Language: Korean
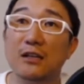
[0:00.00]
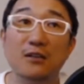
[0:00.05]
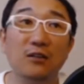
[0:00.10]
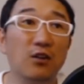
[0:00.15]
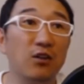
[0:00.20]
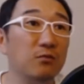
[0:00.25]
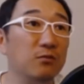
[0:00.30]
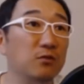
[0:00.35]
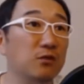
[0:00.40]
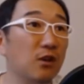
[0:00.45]

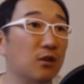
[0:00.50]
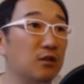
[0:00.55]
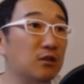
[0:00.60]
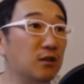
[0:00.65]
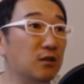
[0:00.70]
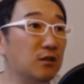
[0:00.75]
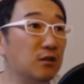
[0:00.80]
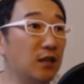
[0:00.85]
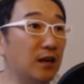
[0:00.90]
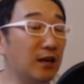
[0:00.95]
여러분
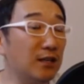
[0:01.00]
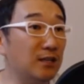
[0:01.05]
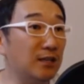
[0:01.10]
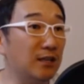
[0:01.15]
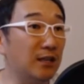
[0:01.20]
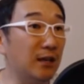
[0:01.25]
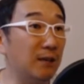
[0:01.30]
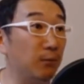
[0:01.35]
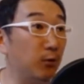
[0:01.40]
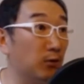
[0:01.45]
여기서
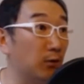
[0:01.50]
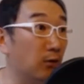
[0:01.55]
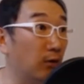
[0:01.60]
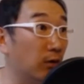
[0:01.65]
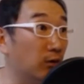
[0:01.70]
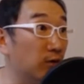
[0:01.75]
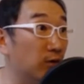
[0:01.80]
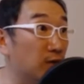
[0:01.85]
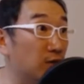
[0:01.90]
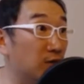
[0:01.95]
선택하실 때 보통
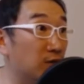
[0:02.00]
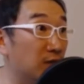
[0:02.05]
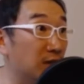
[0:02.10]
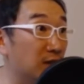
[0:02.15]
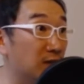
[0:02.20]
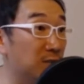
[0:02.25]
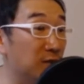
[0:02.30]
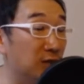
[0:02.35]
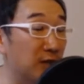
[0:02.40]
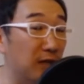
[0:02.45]
어떤 거
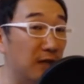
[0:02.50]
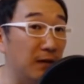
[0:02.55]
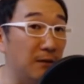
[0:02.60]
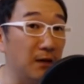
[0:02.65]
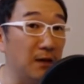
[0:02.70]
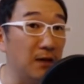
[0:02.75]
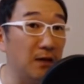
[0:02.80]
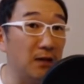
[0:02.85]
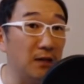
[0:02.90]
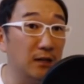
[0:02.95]
선택하십니까?
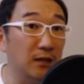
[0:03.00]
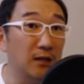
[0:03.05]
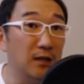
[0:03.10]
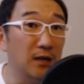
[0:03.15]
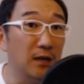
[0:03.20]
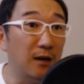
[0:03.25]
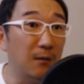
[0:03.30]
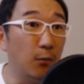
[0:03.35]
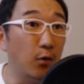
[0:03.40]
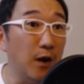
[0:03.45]
아마
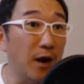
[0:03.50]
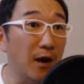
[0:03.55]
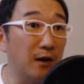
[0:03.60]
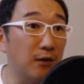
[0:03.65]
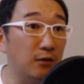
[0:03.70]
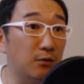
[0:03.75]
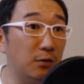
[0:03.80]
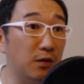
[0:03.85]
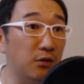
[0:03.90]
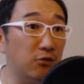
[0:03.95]
아,
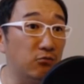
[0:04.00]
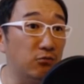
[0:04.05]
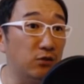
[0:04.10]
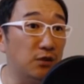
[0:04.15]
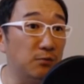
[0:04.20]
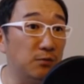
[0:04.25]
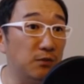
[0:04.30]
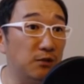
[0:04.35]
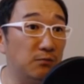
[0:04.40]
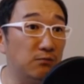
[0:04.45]
모양을 좀 키우고
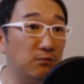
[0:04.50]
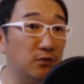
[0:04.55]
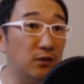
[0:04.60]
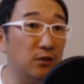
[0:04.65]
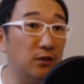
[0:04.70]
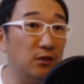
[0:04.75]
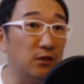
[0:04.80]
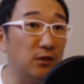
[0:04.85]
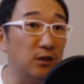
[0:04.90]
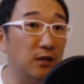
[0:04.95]
싶으신
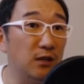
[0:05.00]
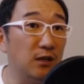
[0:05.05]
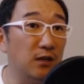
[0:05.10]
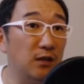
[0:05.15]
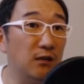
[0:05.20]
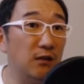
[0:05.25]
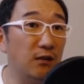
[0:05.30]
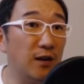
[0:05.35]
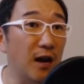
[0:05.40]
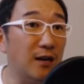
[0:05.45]
분은
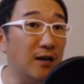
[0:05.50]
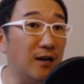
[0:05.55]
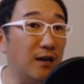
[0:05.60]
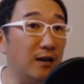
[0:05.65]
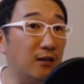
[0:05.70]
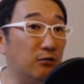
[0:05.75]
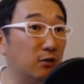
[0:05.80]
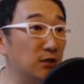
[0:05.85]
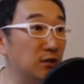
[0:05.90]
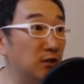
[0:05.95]
이렇게 한
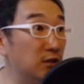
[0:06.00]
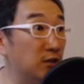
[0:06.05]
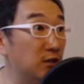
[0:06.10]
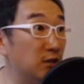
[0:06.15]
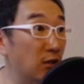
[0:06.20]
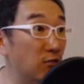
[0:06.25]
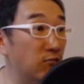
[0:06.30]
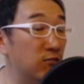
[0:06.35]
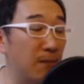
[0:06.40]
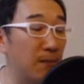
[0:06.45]
칸을
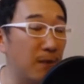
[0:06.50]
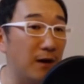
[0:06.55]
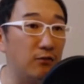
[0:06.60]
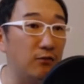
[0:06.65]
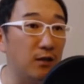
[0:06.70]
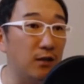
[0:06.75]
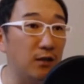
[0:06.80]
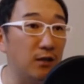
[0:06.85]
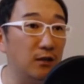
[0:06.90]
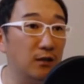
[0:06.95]
뛰시는 경우가
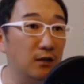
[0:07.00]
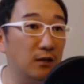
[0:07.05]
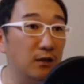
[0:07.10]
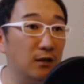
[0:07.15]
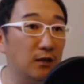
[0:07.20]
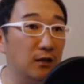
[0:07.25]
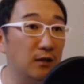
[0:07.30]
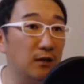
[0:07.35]
많고요.